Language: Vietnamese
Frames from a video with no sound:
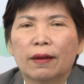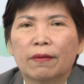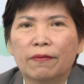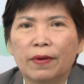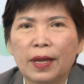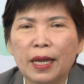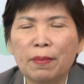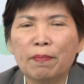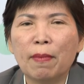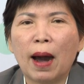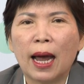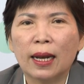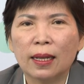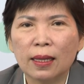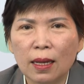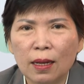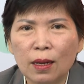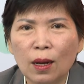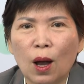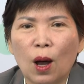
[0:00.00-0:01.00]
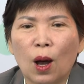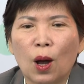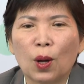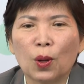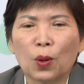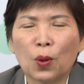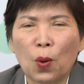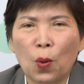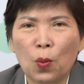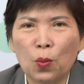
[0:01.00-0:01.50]
vì bản thân họ
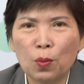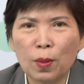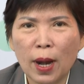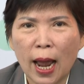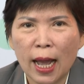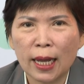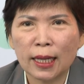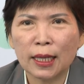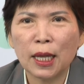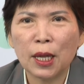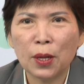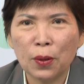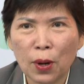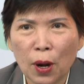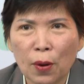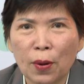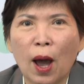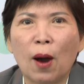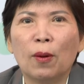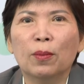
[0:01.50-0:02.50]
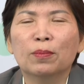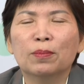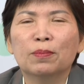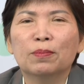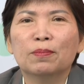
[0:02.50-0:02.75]
cũng đang thiếu lao động